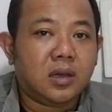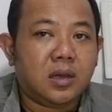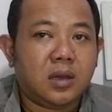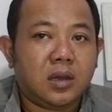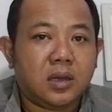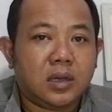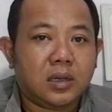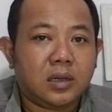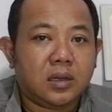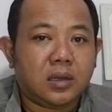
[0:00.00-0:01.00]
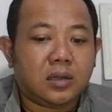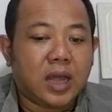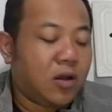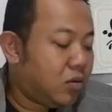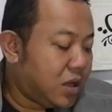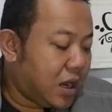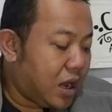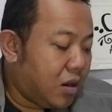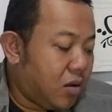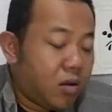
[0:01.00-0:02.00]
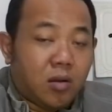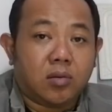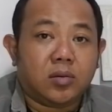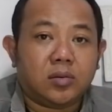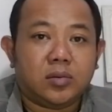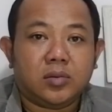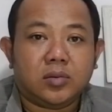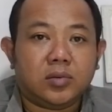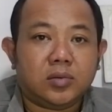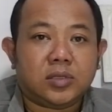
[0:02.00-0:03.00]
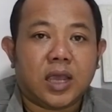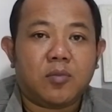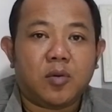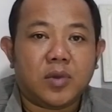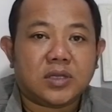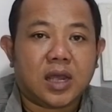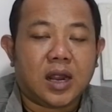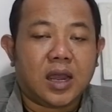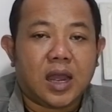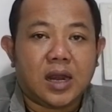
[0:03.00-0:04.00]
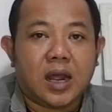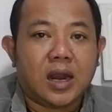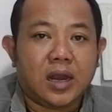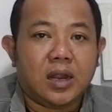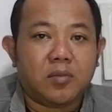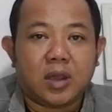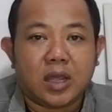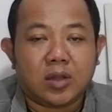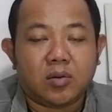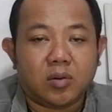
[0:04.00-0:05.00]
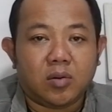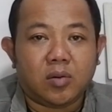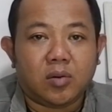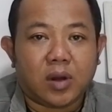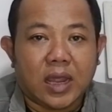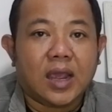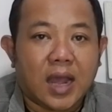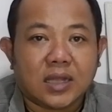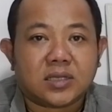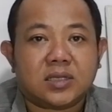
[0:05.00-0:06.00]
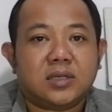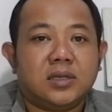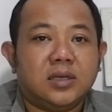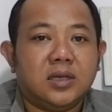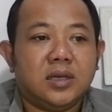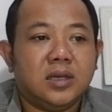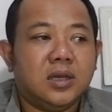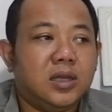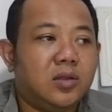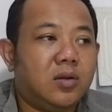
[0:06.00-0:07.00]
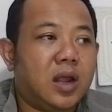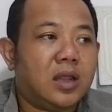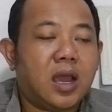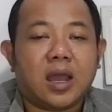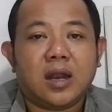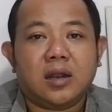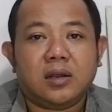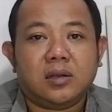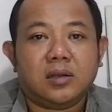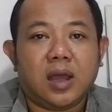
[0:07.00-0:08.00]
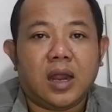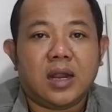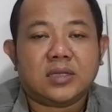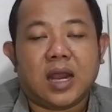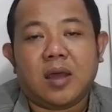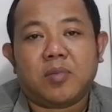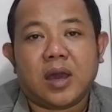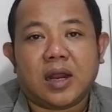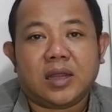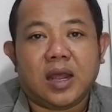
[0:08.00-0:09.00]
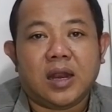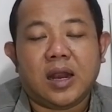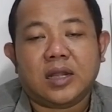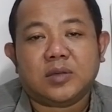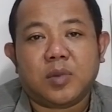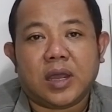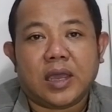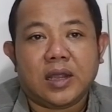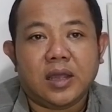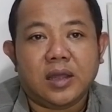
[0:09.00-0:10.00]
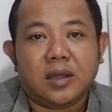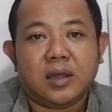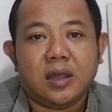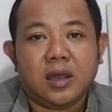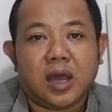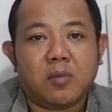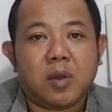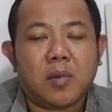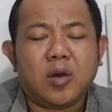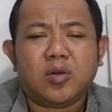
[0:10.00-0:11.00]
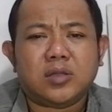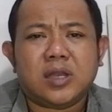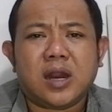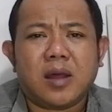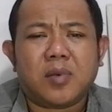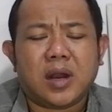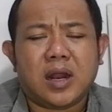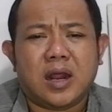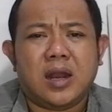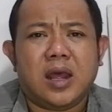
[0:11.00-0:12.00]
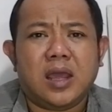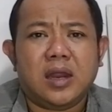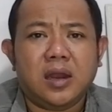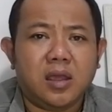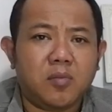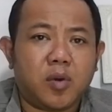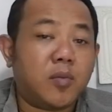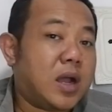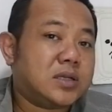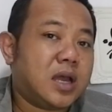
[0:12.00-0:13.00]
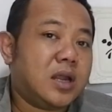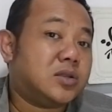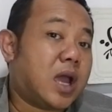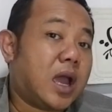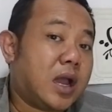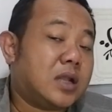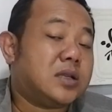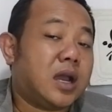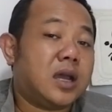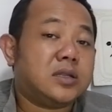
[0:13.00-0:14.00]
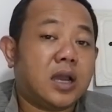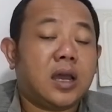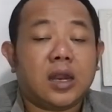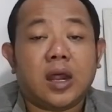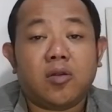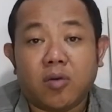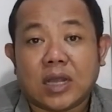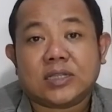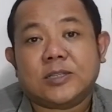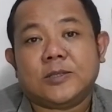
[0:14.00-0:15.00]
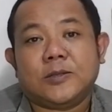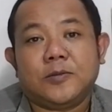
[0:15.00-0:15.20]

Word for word: uh, takutnya kalau saya membicarakan hal ini begitu ringkas itu nanti akan ada salah pengertian dan lain sebagainya. Karena memang untuk cedera pada dada ini pembahasannya sangat sangat sangatlah luas.